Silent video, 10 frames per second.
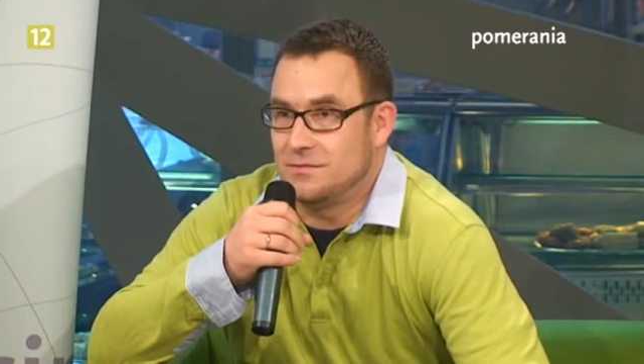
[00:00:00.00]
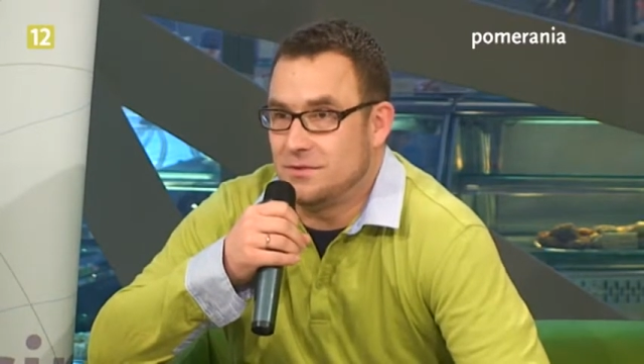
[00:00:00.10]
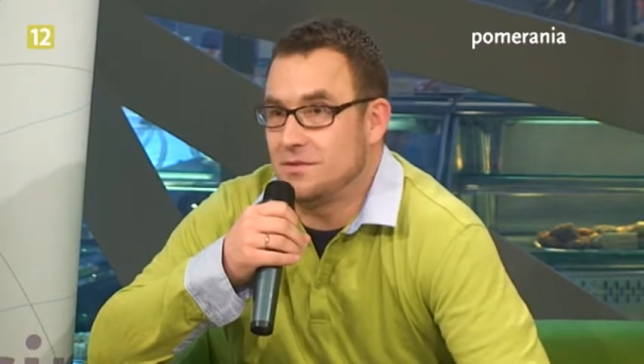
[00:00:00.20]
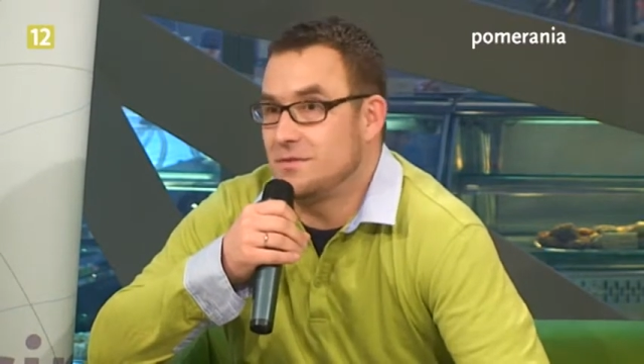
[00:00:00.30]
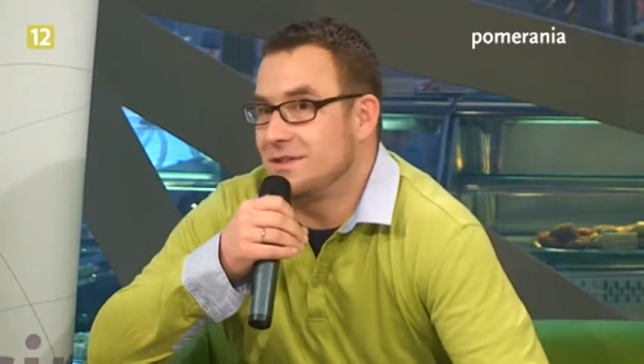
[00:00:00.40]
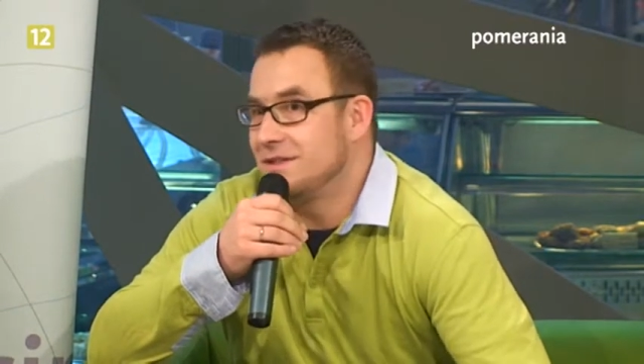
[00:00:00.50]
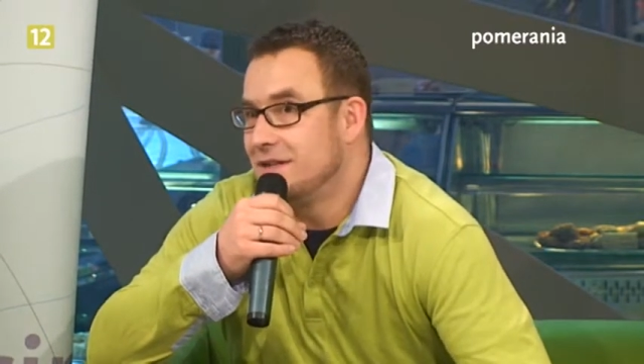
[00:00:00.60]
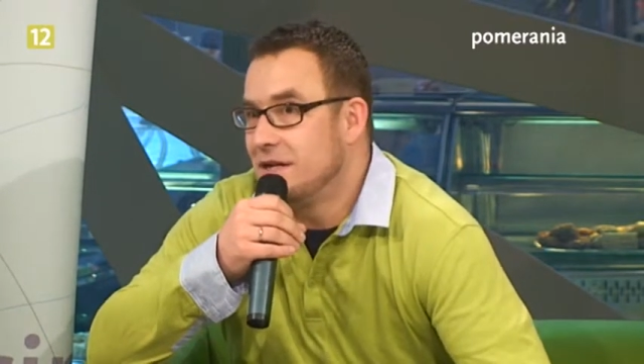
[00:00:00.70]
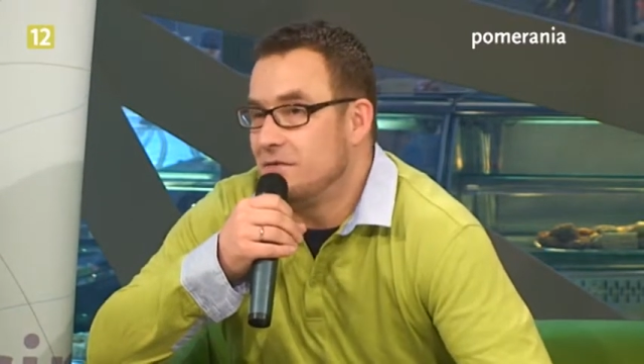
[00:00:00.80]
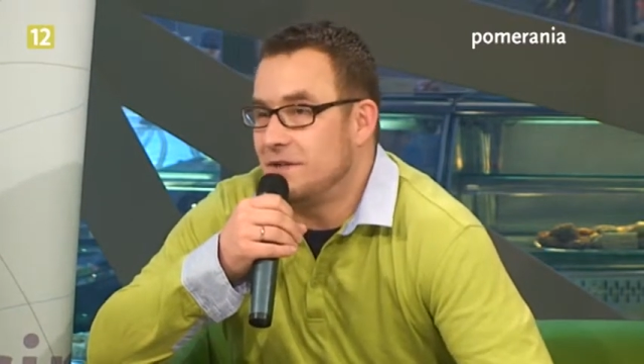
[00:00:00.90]
No,
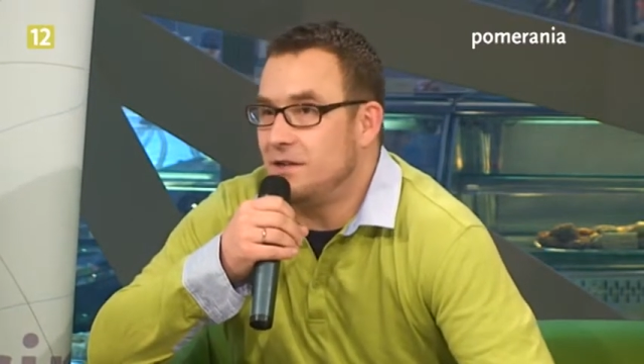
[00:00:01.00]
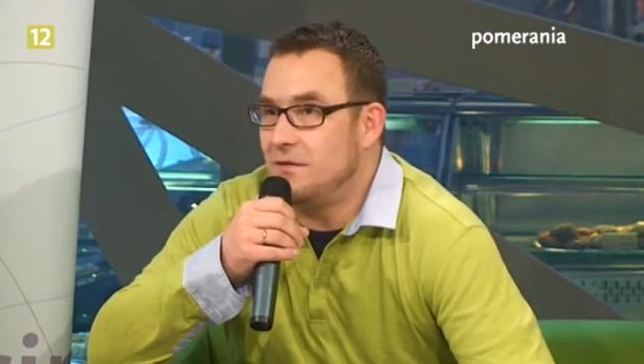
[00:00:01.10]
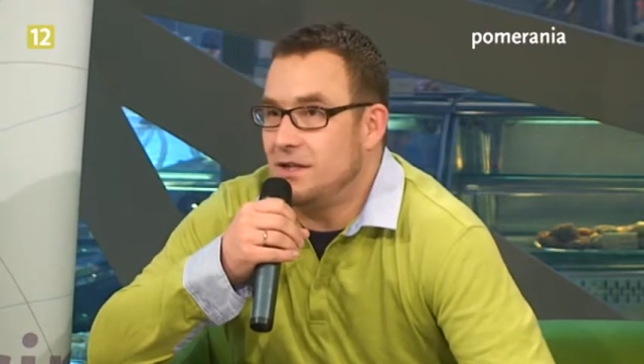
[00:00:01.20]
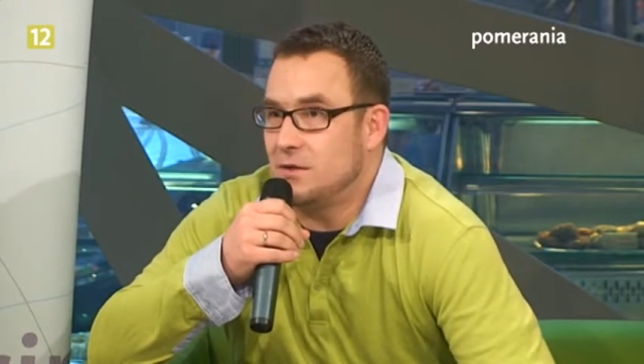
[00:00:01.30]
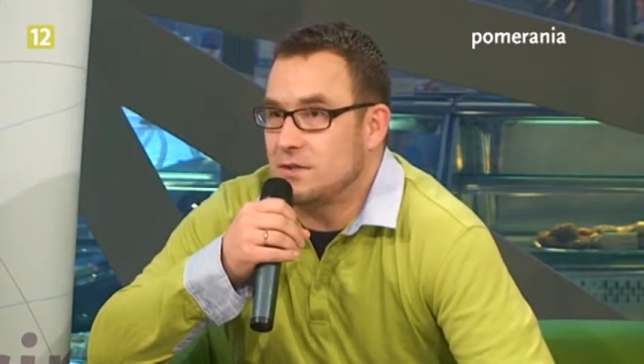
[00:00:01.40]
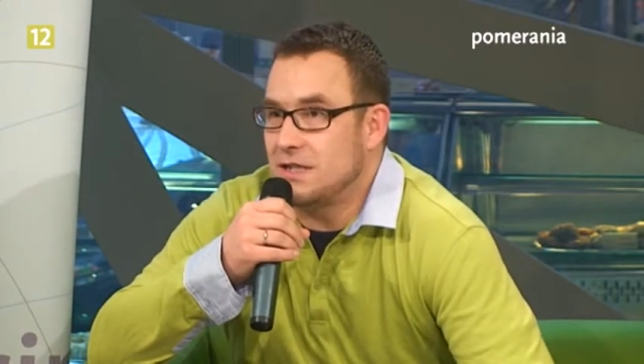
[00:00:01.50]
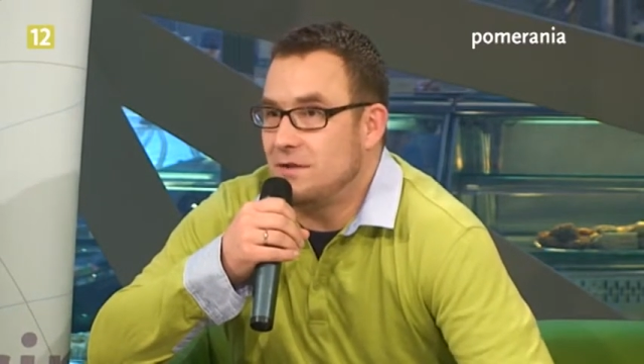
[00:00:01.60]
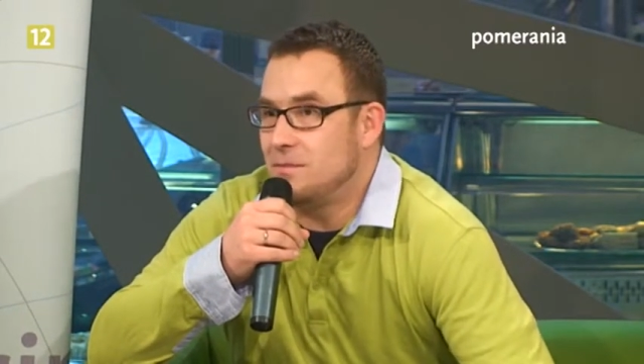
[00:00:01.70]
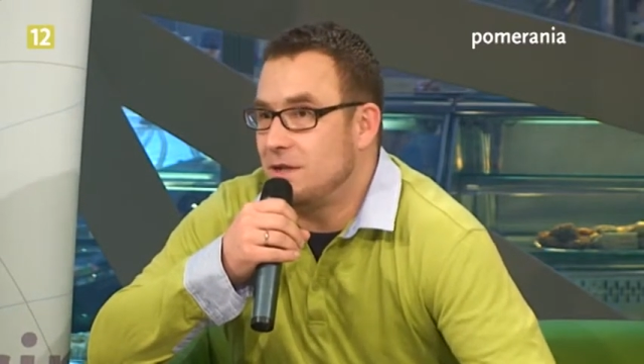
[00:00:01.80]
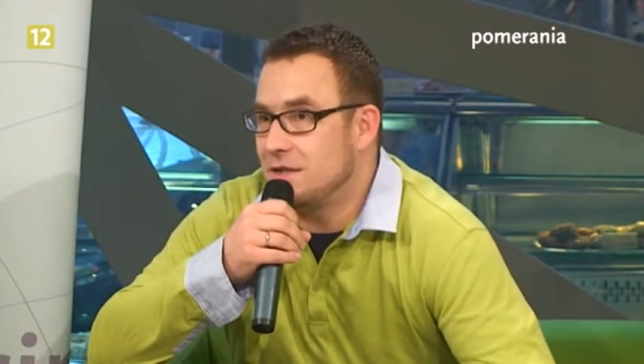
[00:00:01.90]
w tej chwili ta
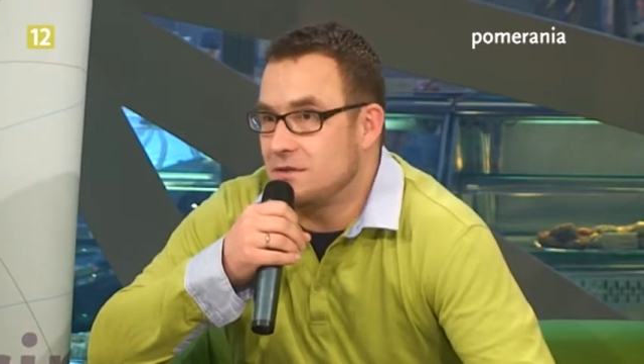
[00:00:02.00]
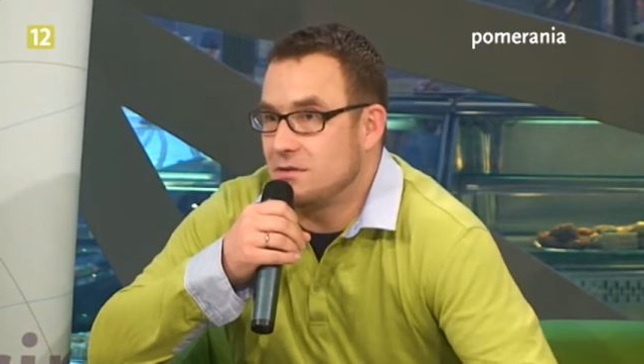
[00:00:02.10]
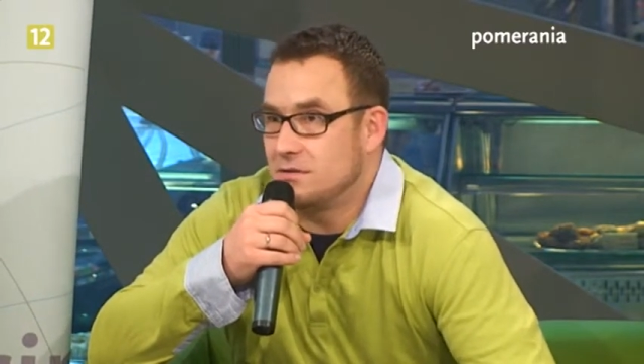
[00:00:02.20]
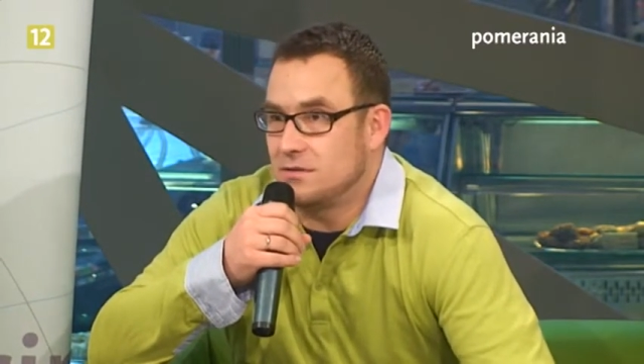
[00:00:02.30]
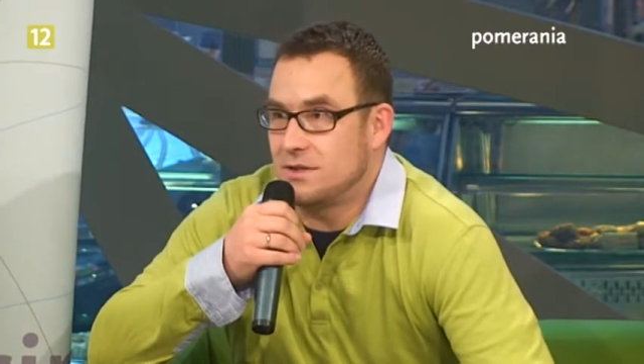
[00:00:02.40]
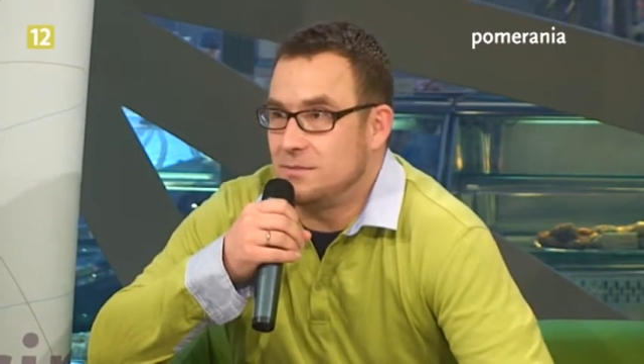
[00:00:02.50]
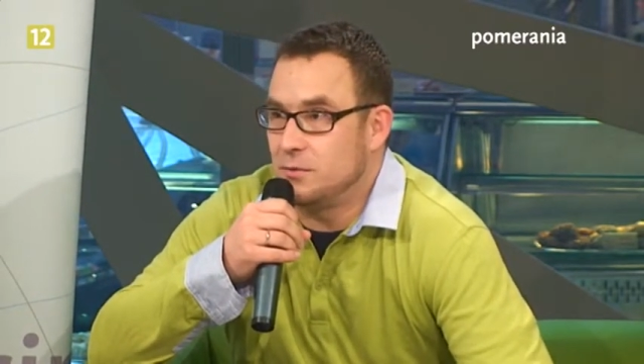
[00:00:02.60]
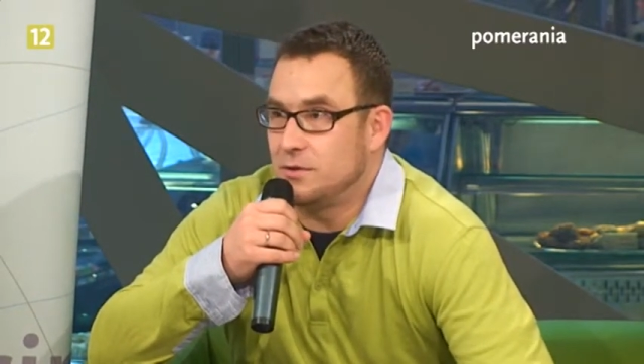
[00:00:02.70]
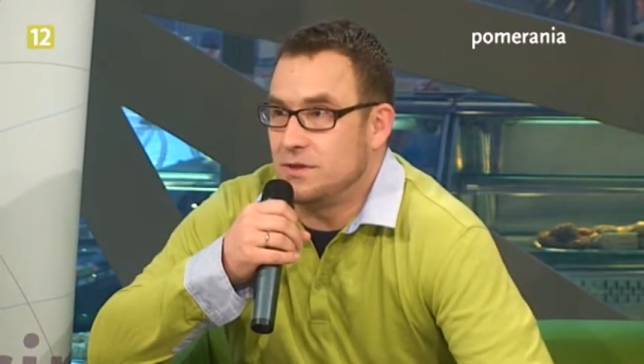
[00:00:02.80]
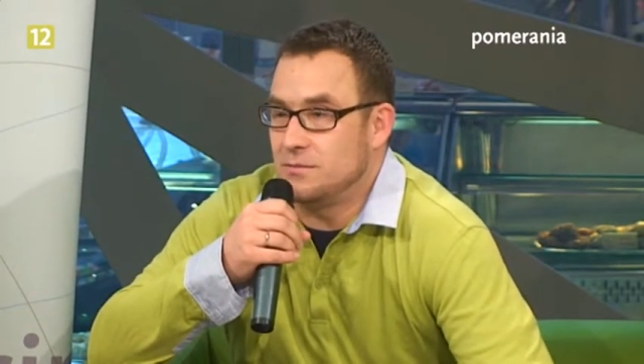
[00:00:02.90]
ustawa bardzo
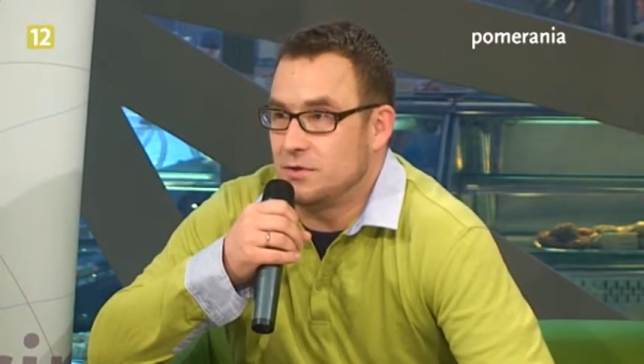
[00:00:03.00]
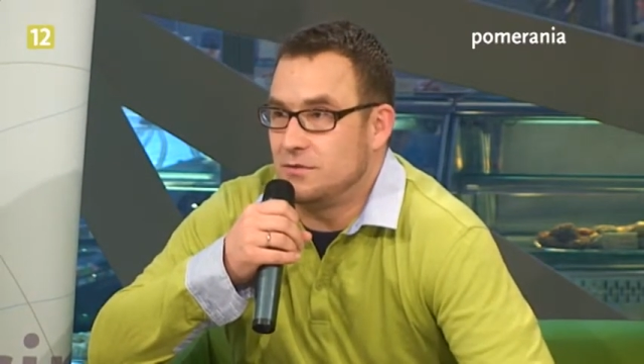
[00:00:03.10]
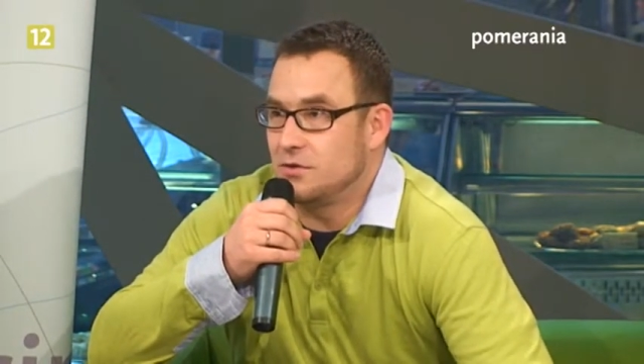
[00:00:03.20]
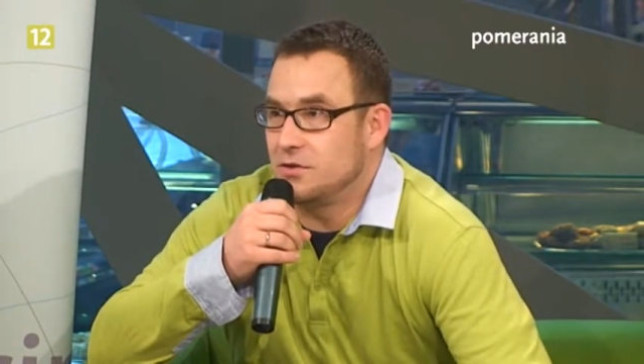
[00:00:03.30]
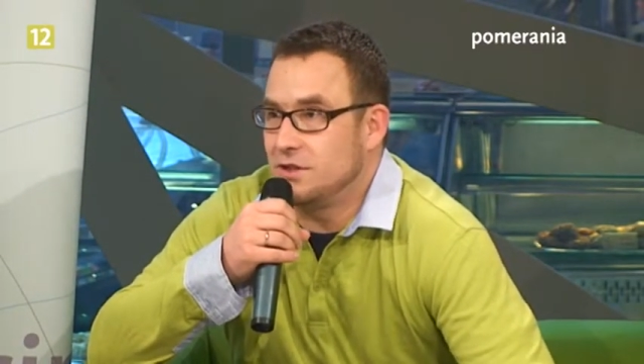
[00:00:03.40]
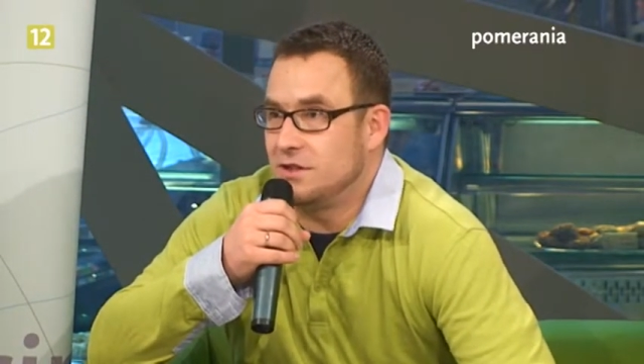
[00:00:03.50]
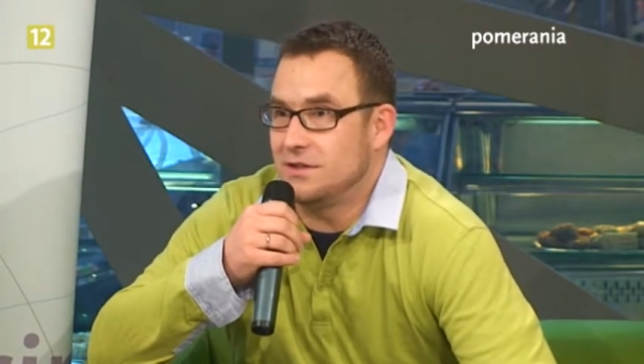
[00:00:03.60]
krępuje możliwości gry